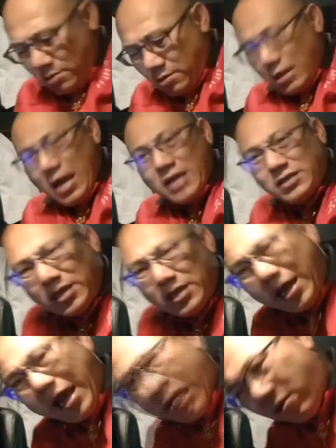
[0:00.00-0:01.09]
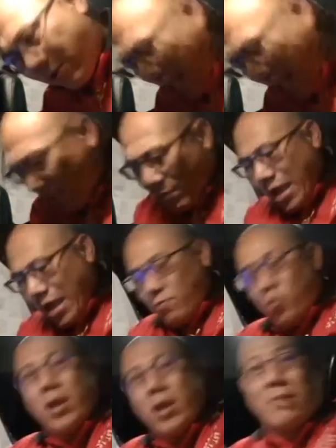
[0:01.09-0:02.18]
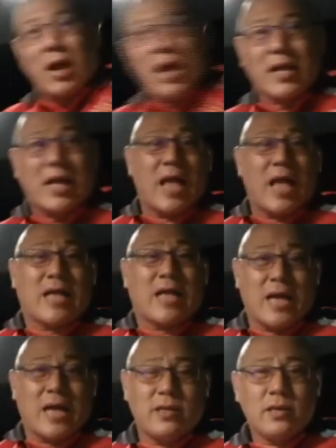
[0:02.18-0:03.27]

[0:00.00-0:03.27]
ไอ้สิ่งที่ใครก็ตามไม่ว่าไอ้หมูไอ้หมาไอ้กาไอ้ไก่